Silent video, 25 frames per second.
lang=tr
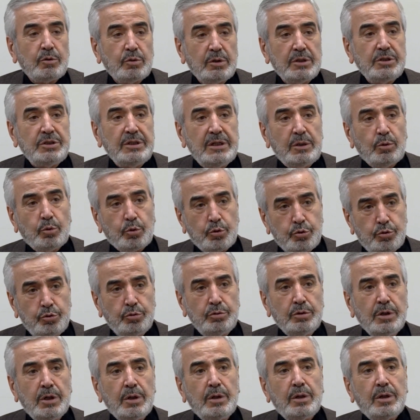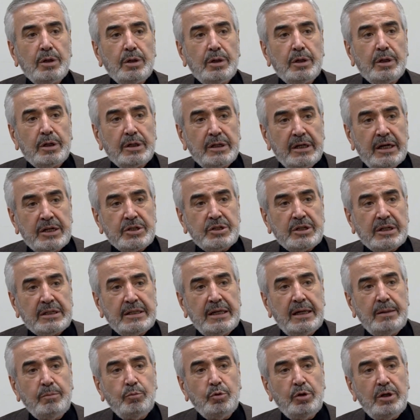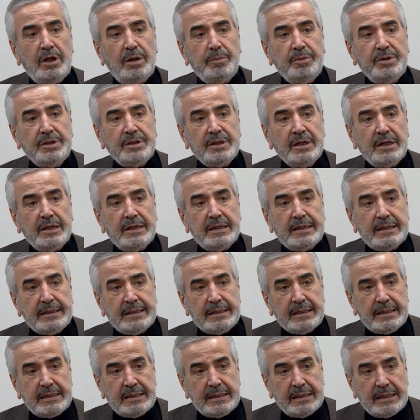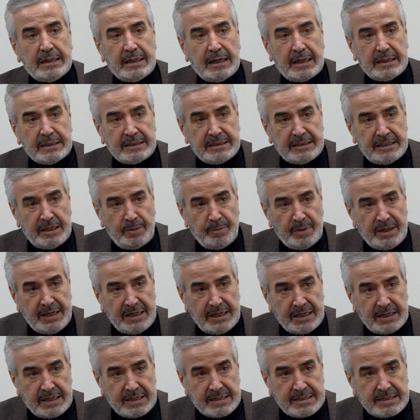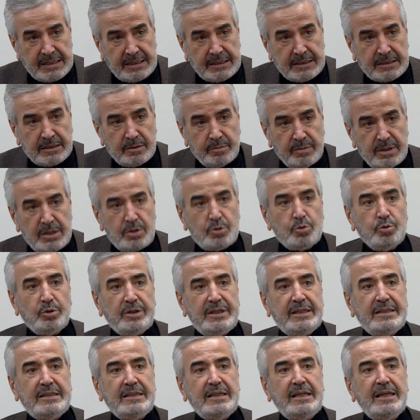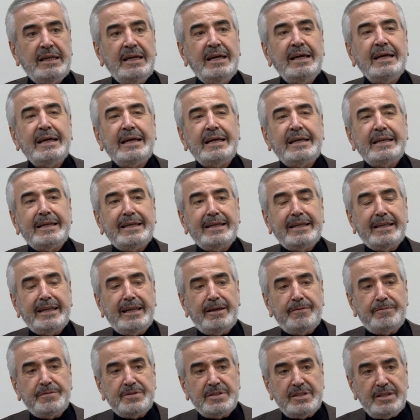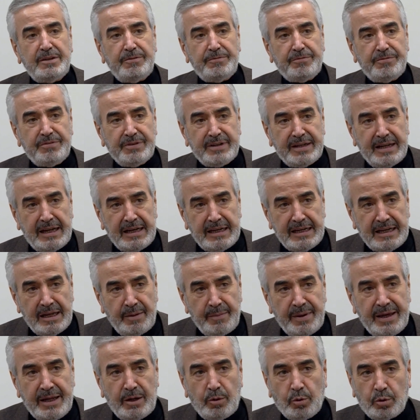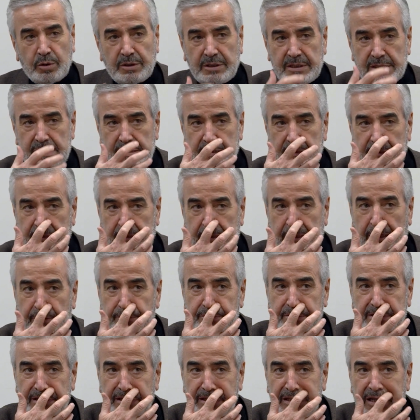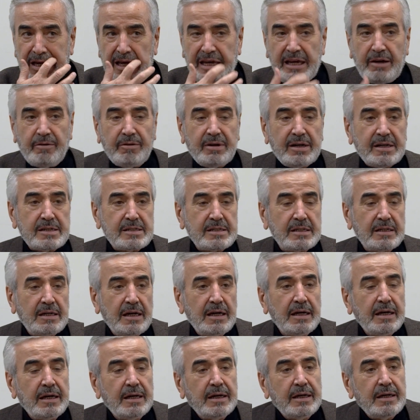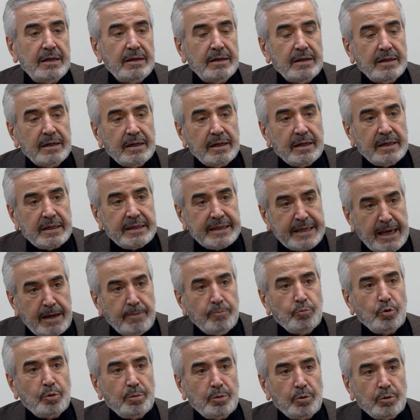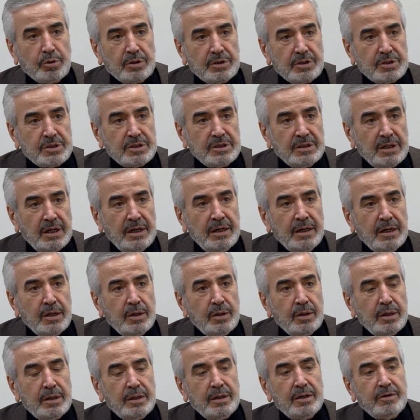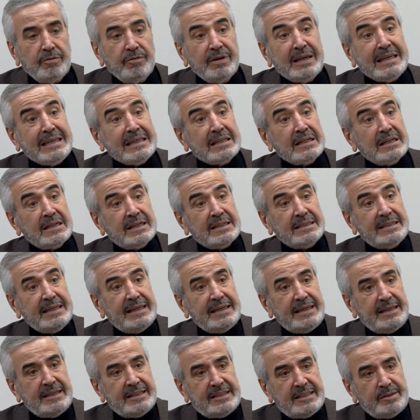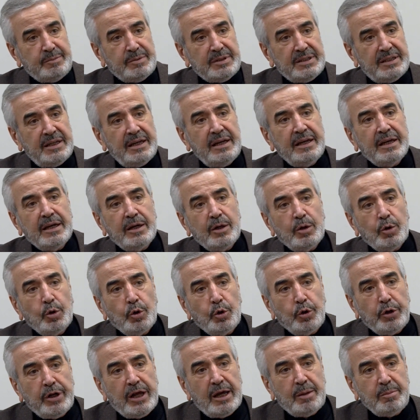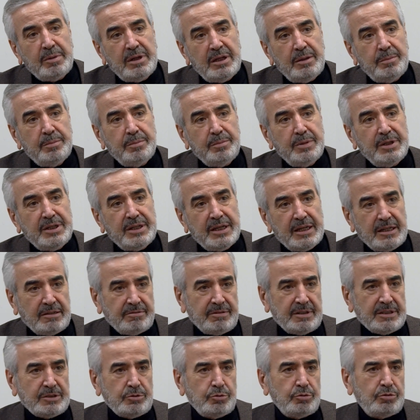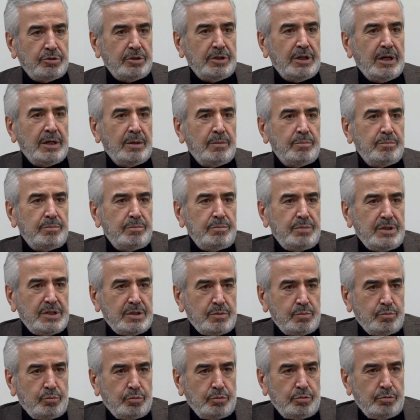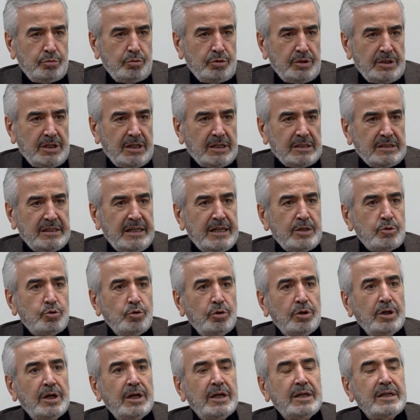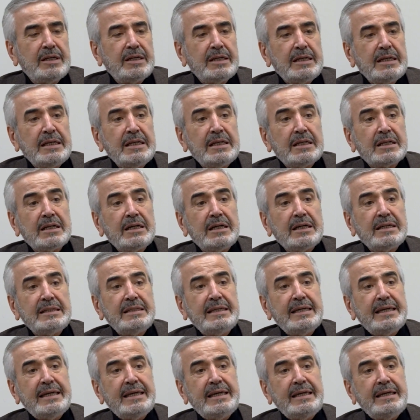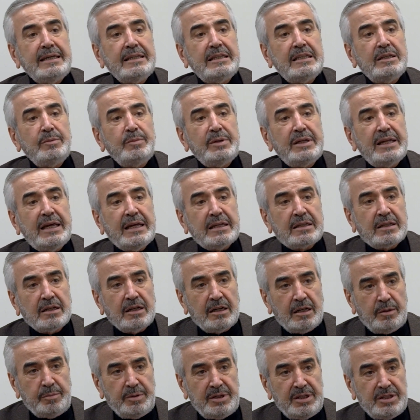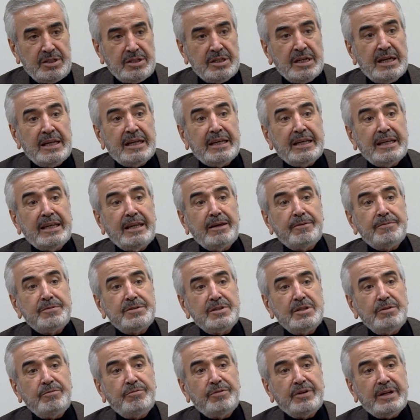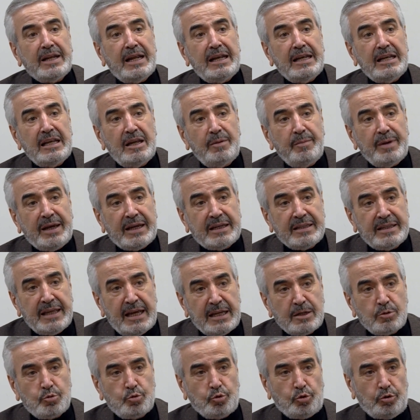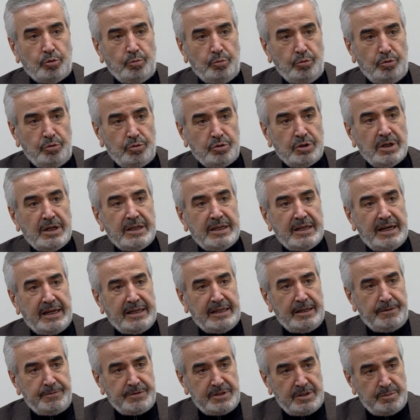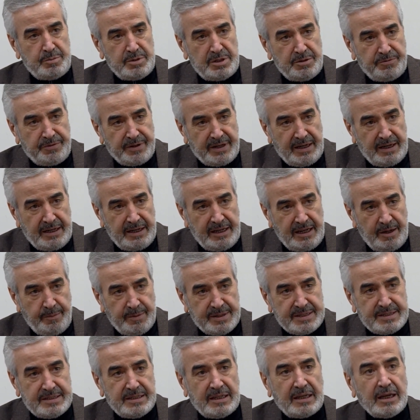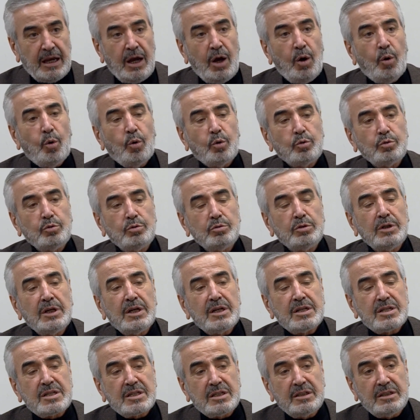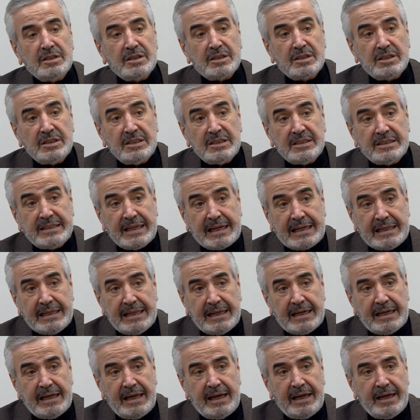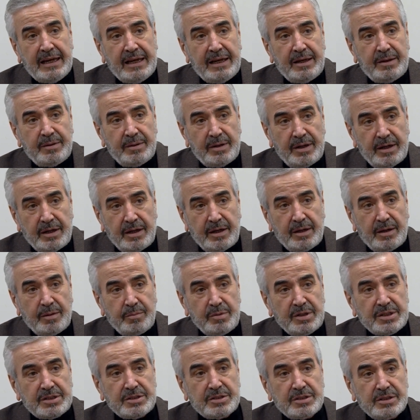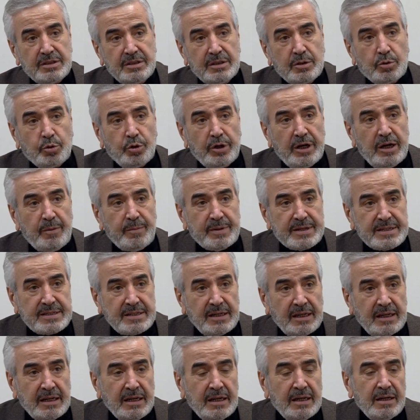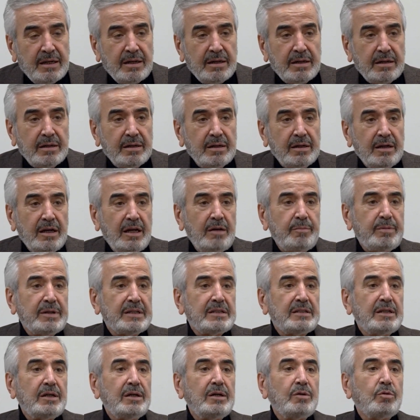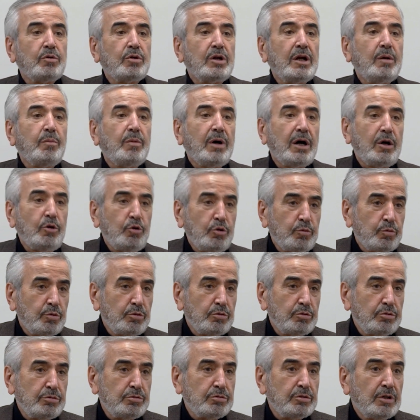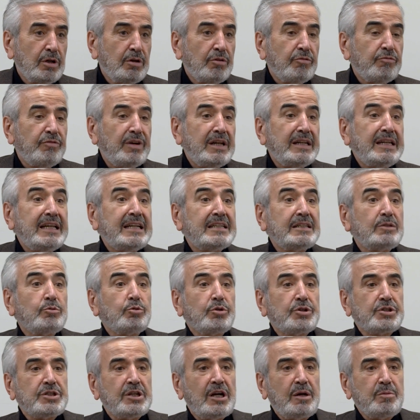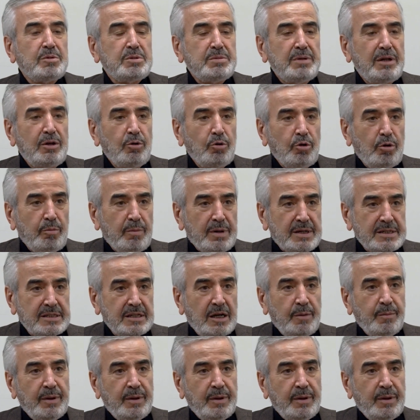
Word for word: Dolayısıyla orucun gerçekten böyle bir yemeği azaltma suretiyle nefsi frenleme noktasında, nefsin hevasına e, gen boru noktasında e, ve irade eğitiminde önemli bir yeri var. Çünkü biz bu dünyada en çok irade eğitimine tabiiz. Nefsi frenlemekten sorumluyuz. Yani nefsimizi frenleyemezsek, onun sınırsız isteklerine e, bir sınır koyamazsak ee, elbette ona mağlup oluruz ve nerede duracağımız belli olmaz.